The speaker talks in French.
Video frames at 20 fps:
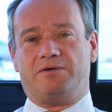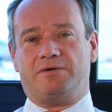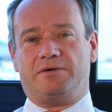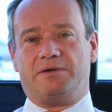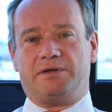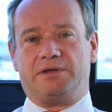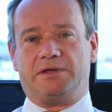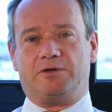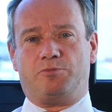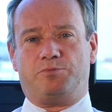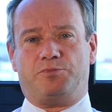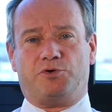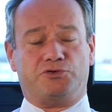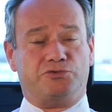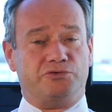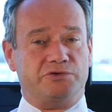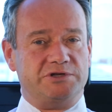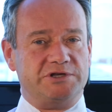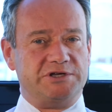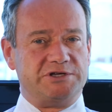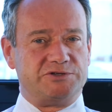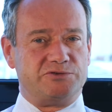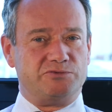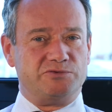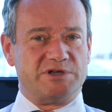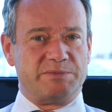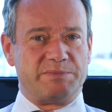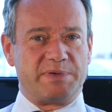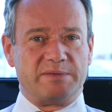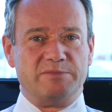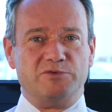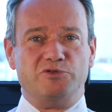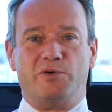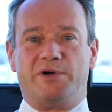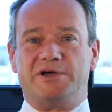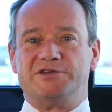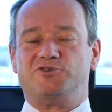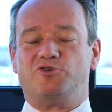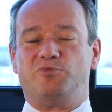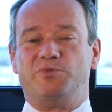euh, et opportuniste nous a permis de
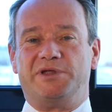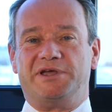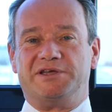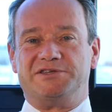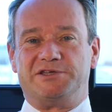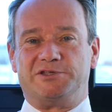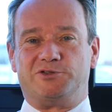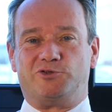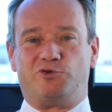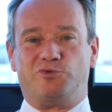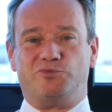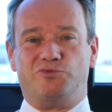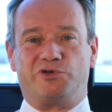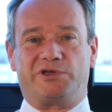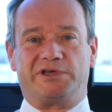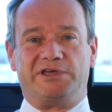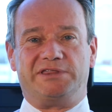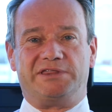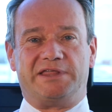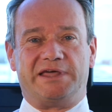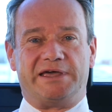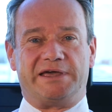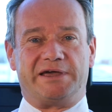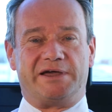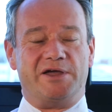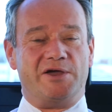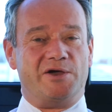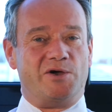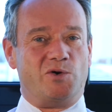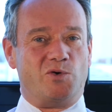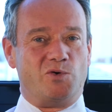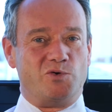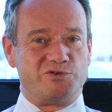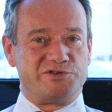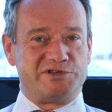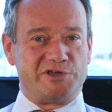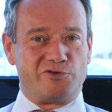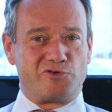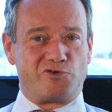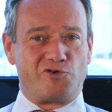rassembler un certain nombre de critères au
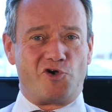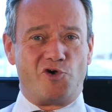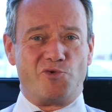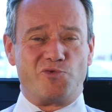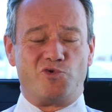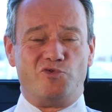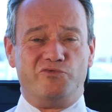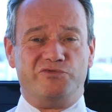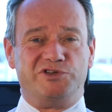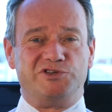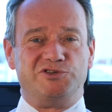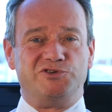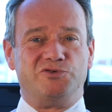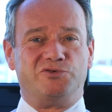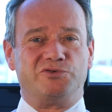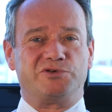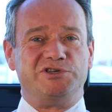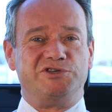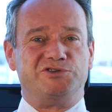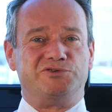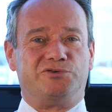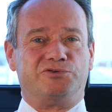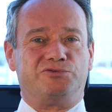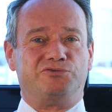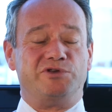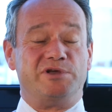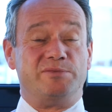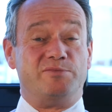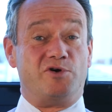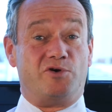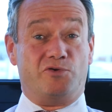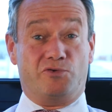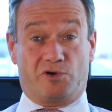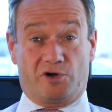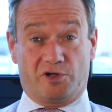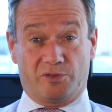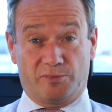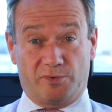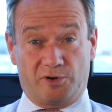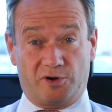sein de Coran Conviction, qui sont tout d'abord le
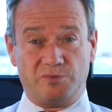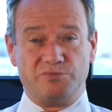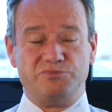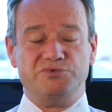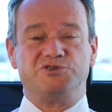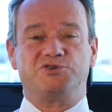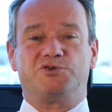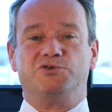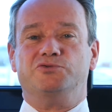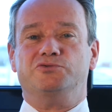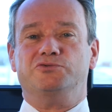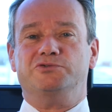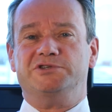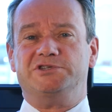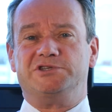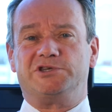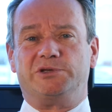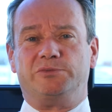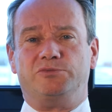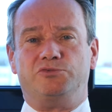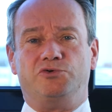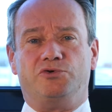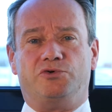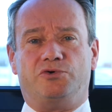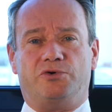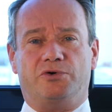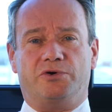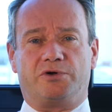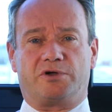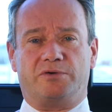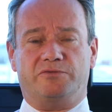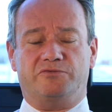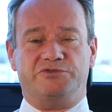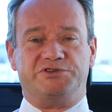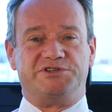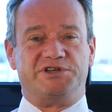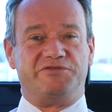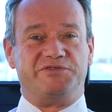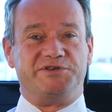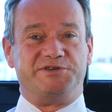rendement, puisque nous distribuons, euh, comme vous le
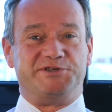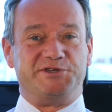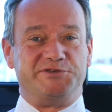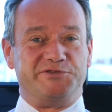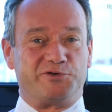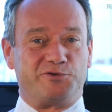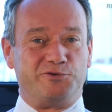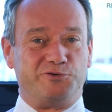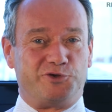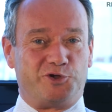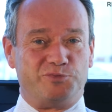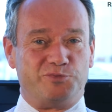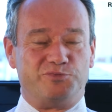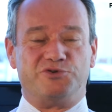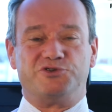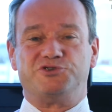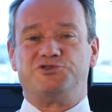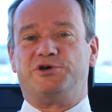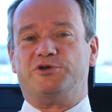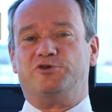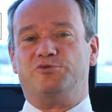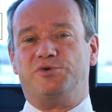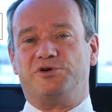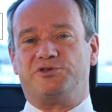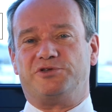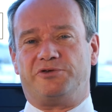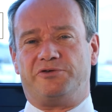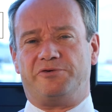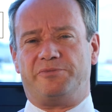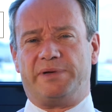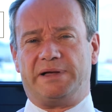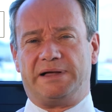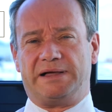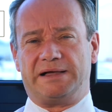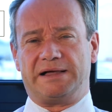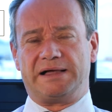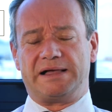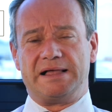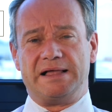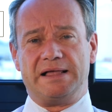savez, 6,30% à nos porteurs de
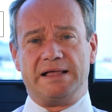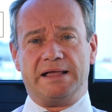parts,